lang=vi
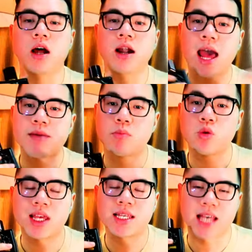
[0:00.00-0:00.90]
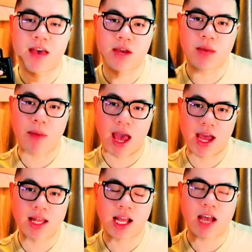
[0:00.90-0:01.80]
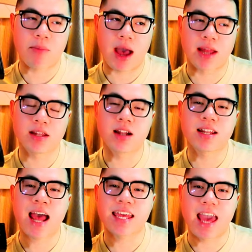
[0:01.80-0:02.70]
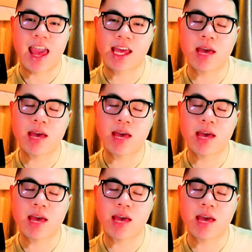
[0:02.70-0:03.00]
cho ở đây mình muốn chia sẻ với các bạn là các bạn nên đa dạng